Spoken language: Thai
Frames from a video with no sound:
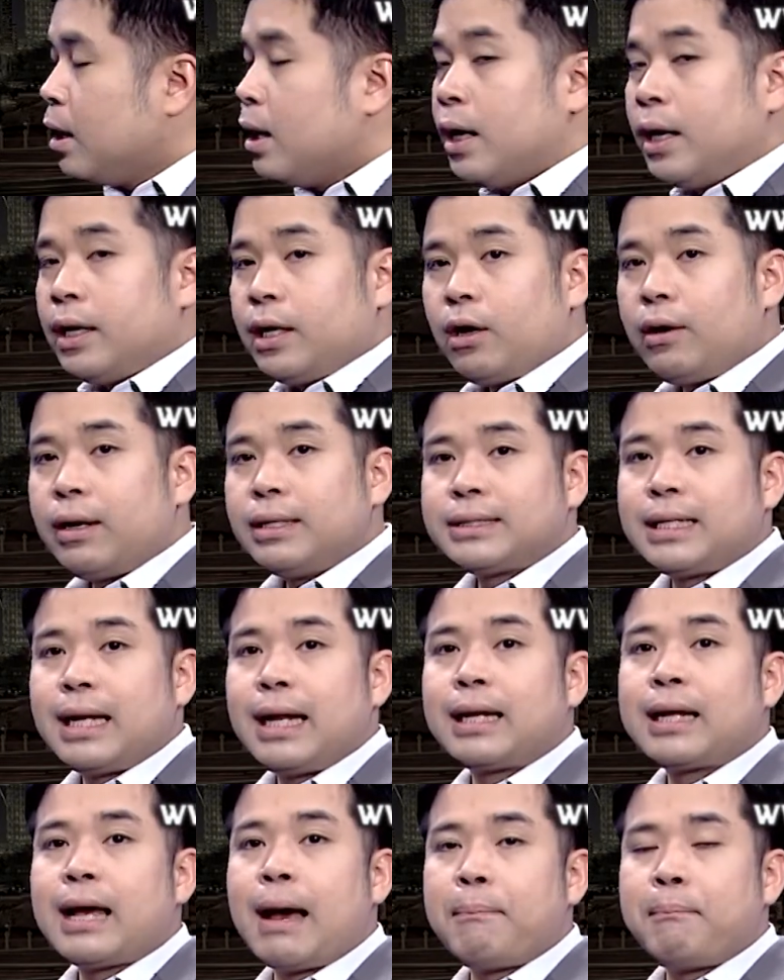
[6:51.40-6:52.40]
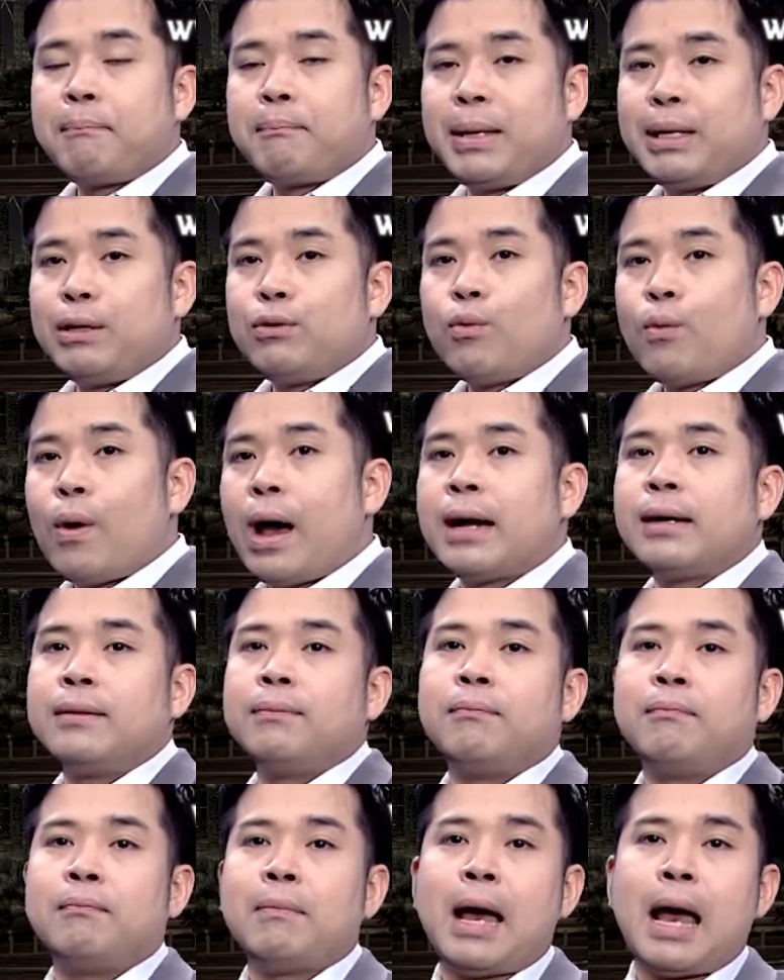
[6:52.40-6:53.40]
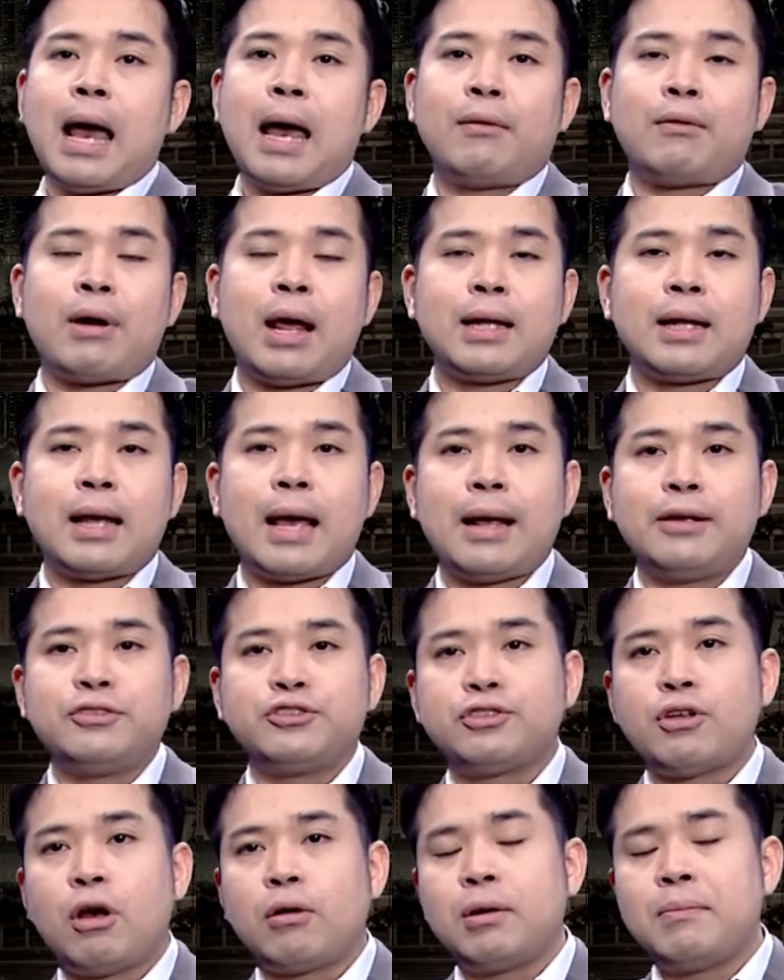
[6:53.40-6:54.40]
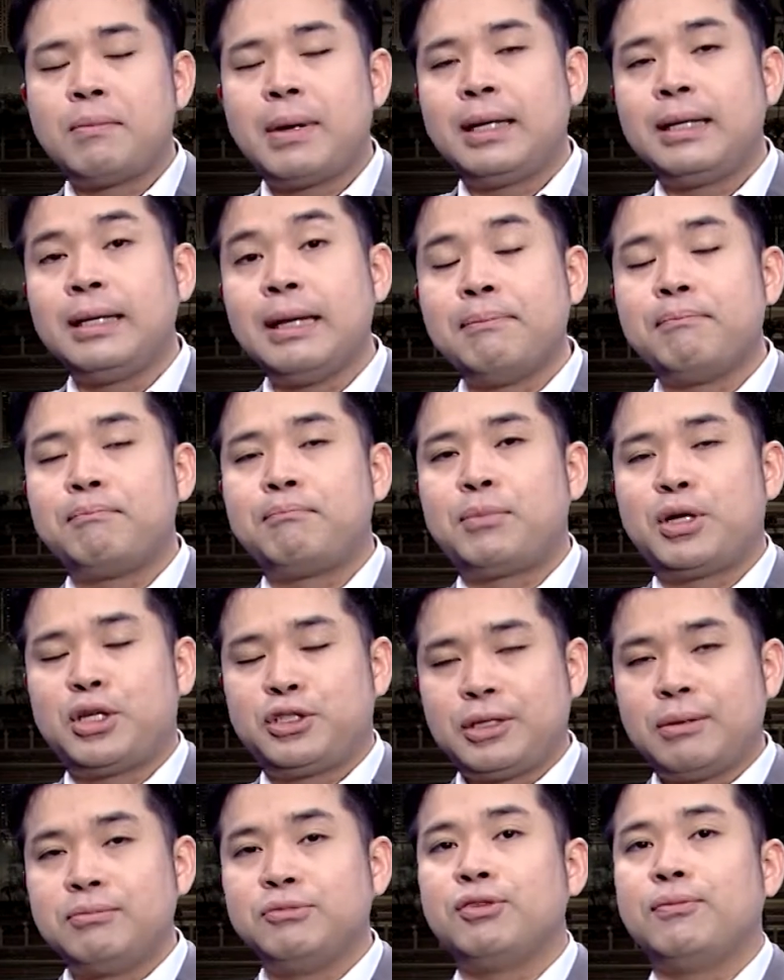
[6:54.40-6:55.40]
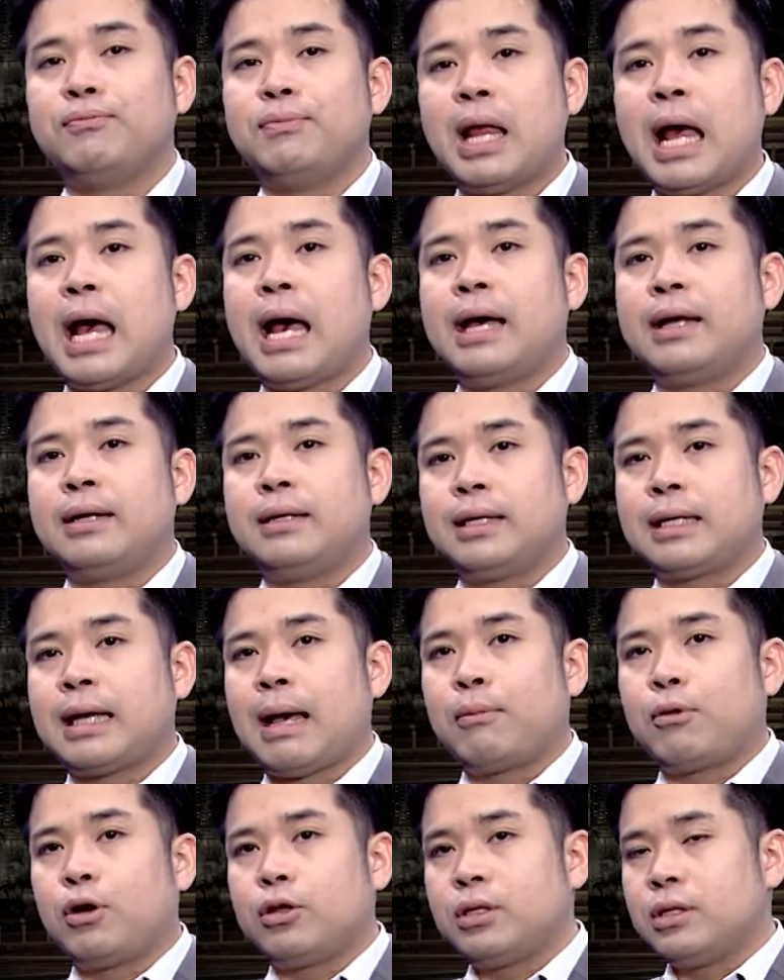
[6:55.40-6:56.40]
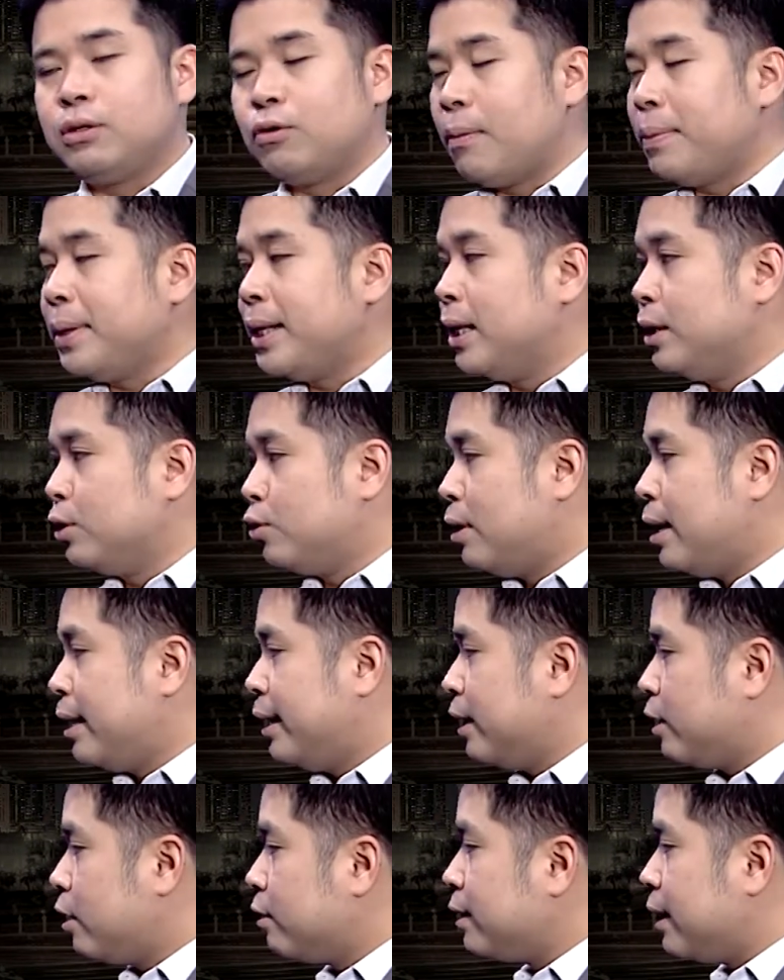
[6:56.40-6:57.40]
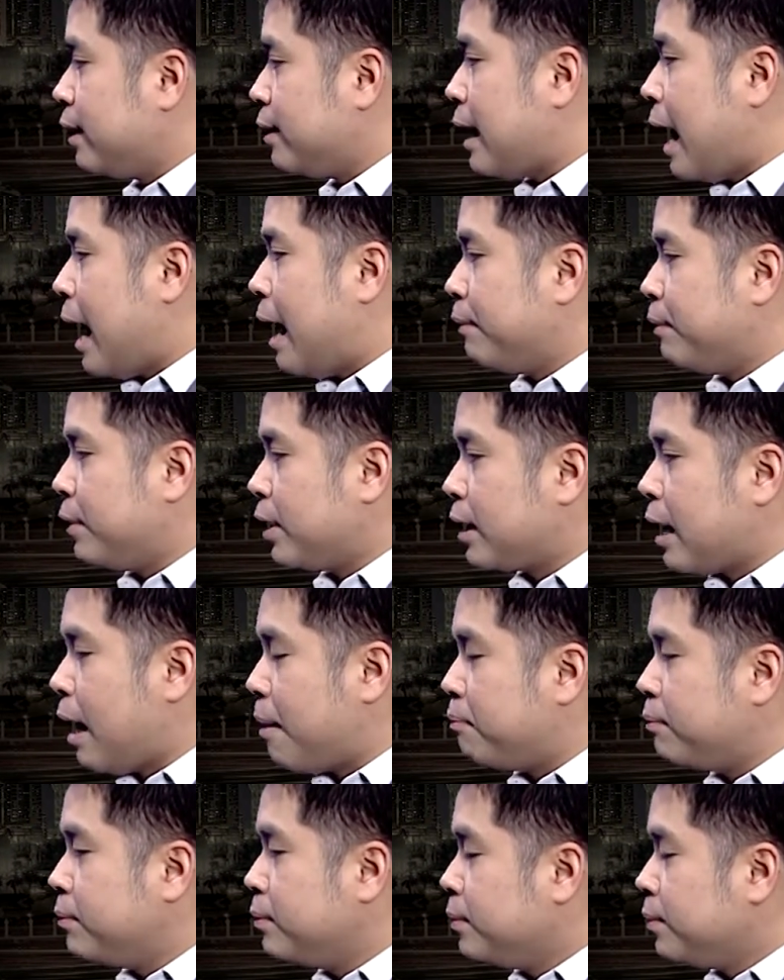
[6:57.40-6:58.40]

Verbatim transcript: นอกเหนือจากนั้นครับปิดวันมารายงานสต็อกน้ำมันดิบประจำสัปดาห์นะครับก็ถือว่าเป็นหนึ่งตัวเลขที่ต้องติดตามนะครับ